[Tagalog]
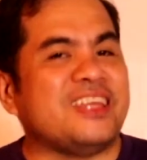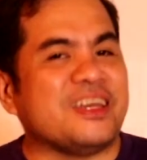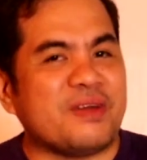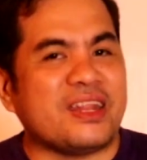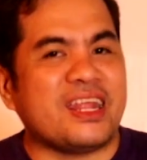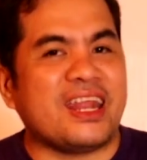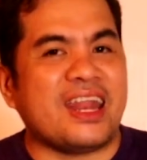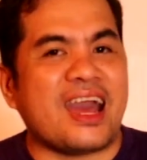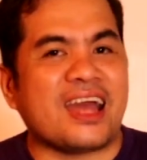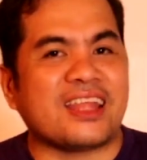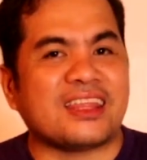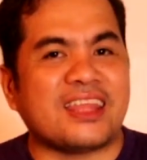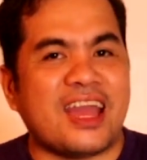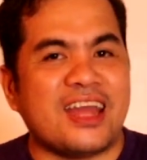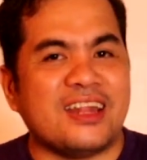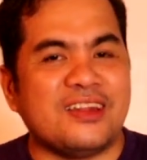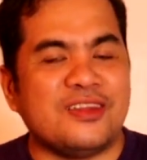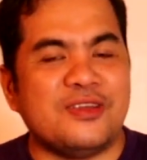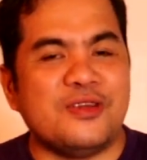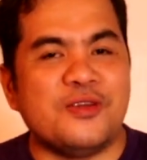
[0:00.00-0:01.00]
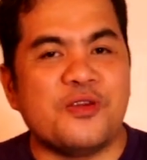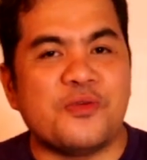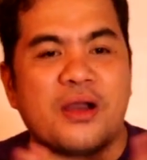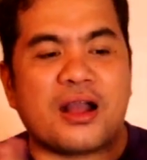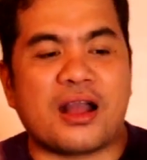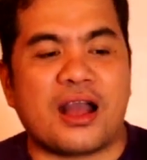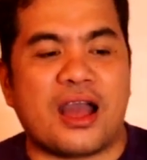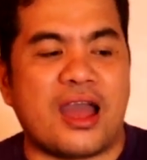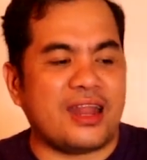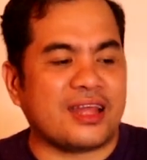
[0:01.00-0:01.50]
Tikman na natin yung
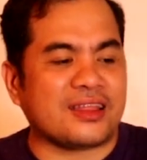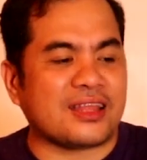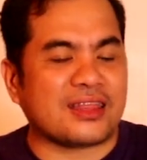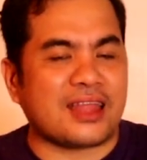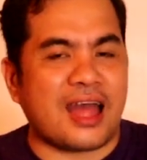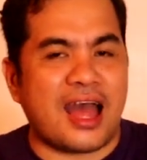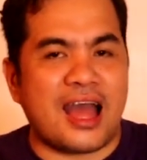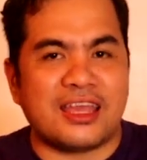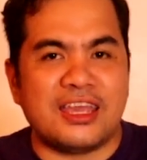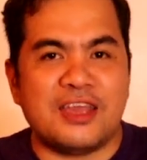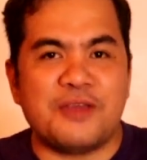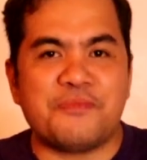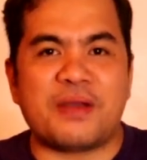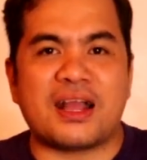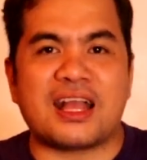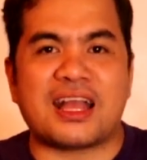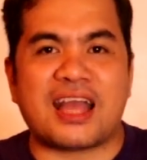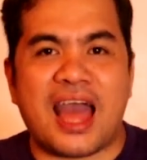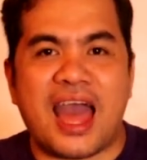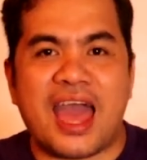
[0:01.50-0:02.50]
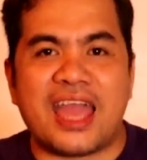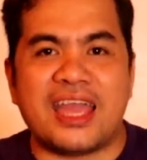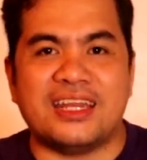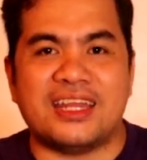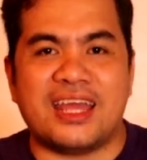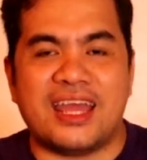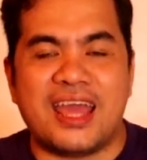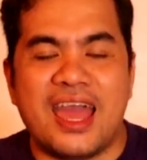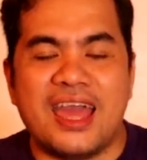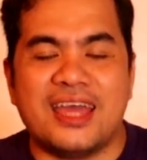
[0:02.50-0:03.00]
mga natatanging
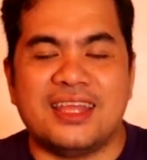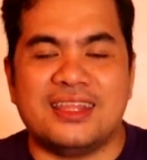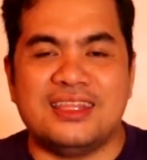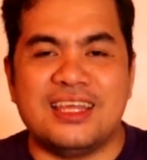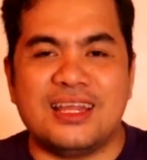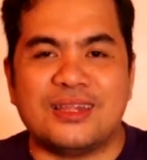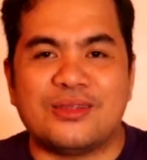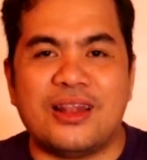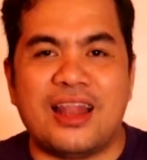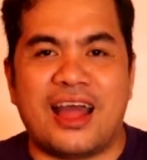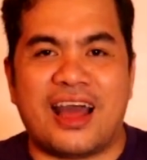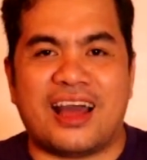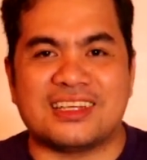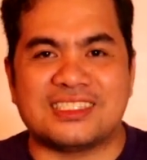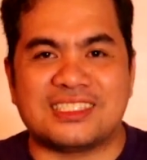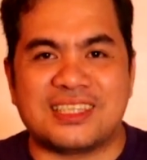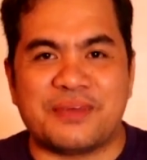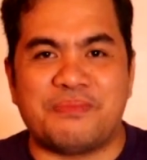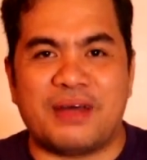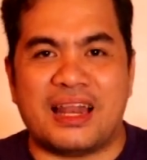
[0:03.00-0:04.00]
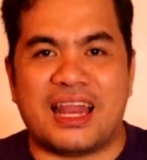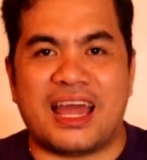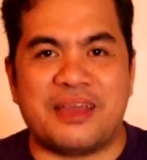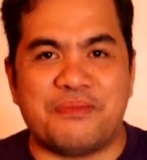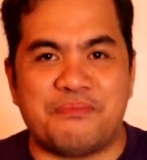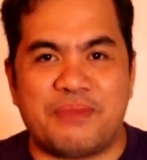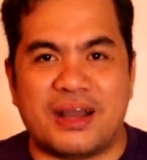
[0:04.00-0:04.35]
pagkain eh, dito lang sa Balay